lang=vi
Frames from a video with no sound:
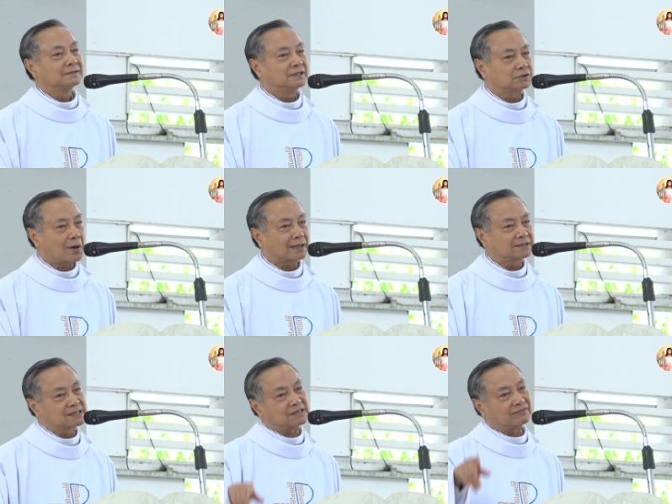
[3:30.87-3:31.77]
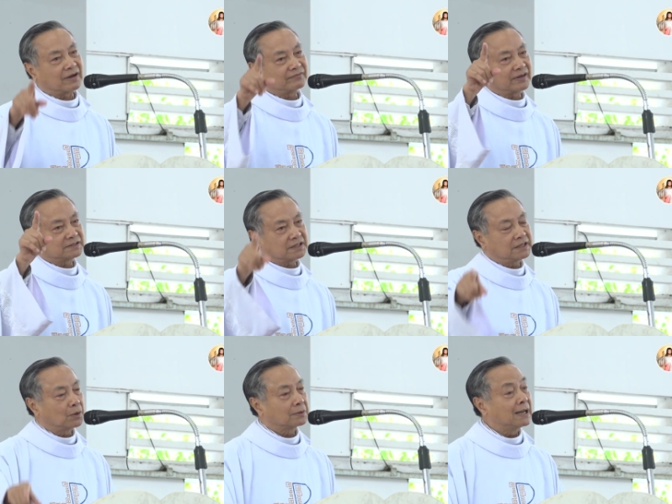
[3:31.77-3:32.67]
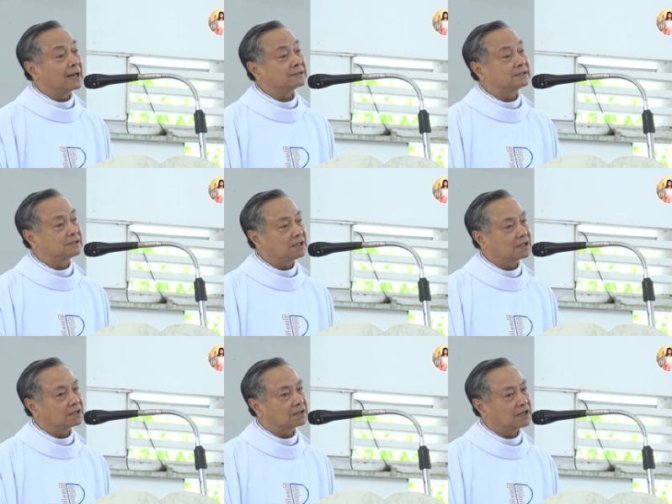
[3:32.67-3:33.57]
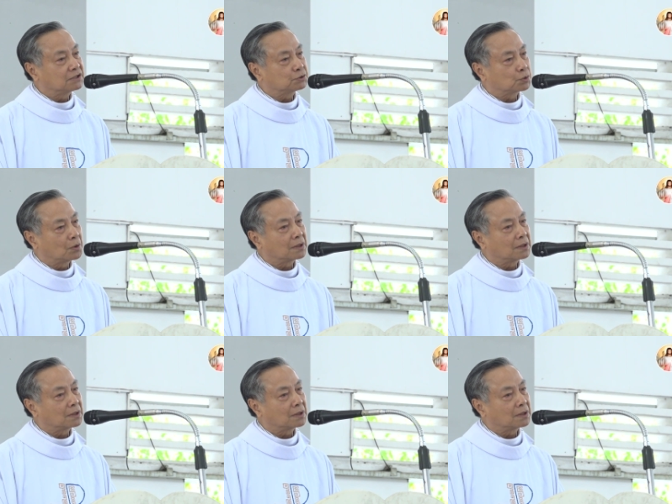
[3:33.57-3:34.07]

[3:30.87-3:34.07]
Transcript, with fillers: thì Gioan chỉ và giới thiệu: đây là chiên Thiên Chúa,